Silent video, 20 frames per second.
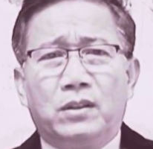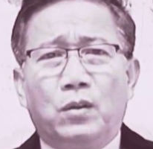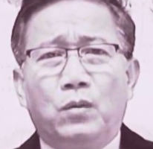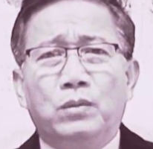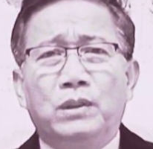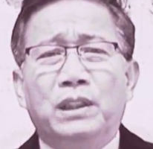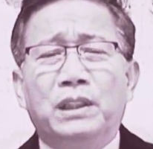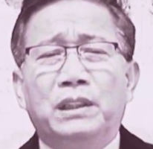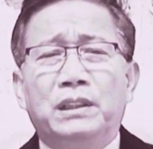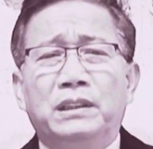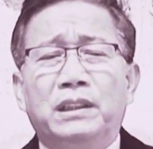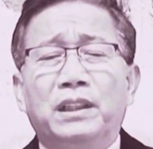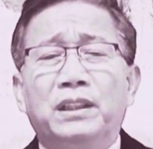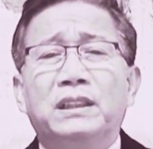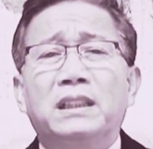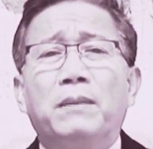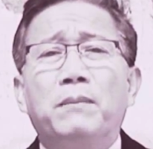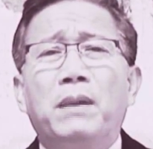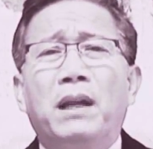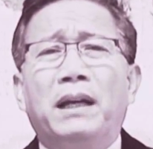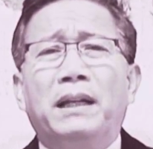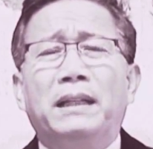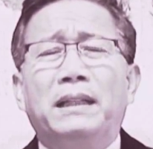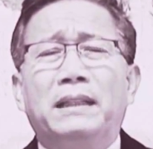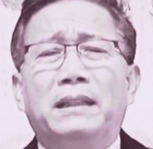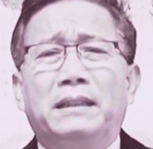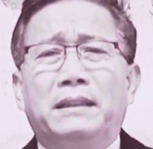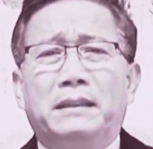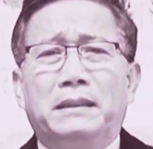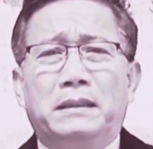cũng như những sấm lệnh
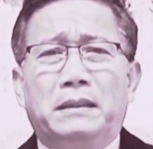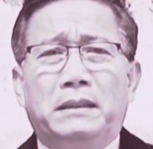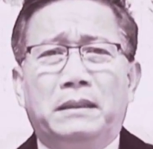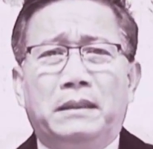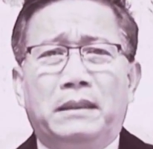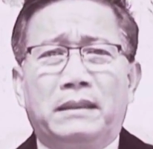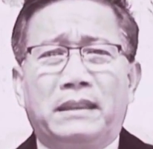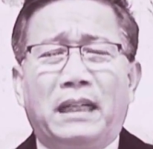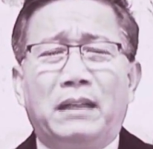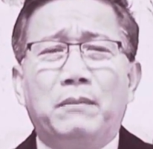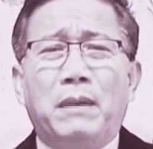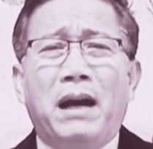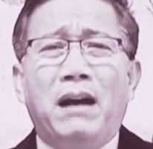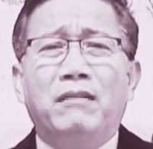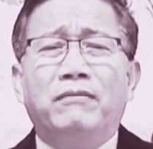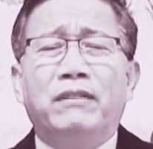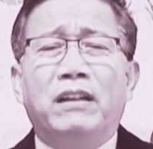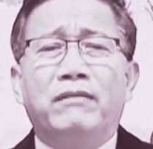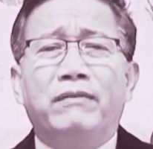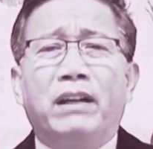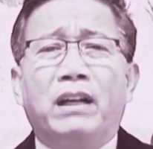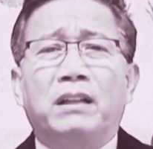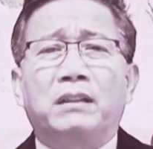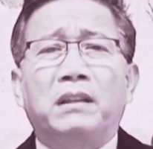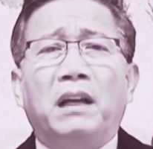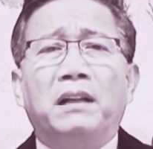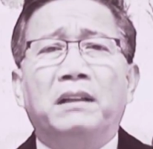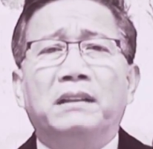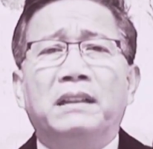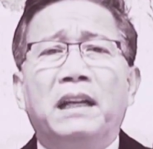cảnh báo về việc
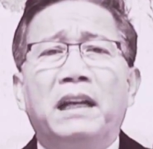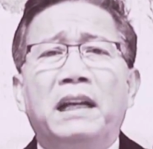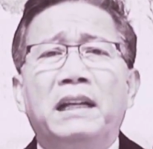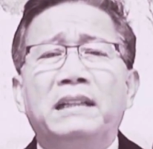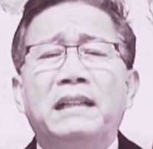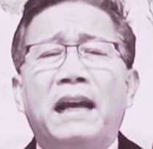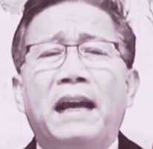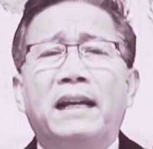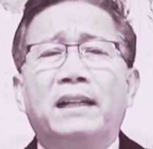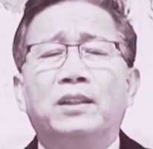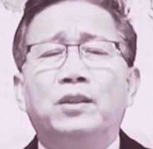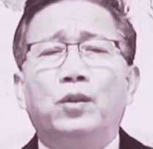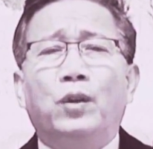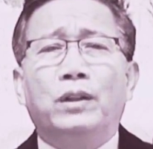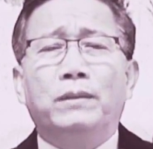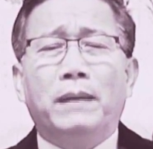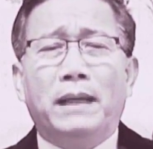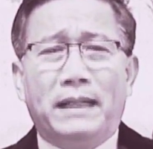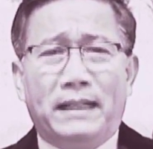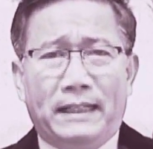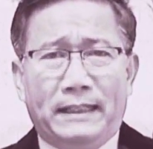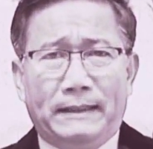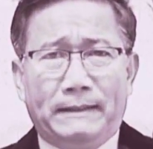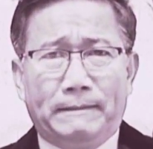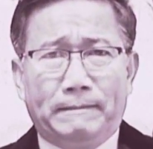tận thế đang chuyển mình.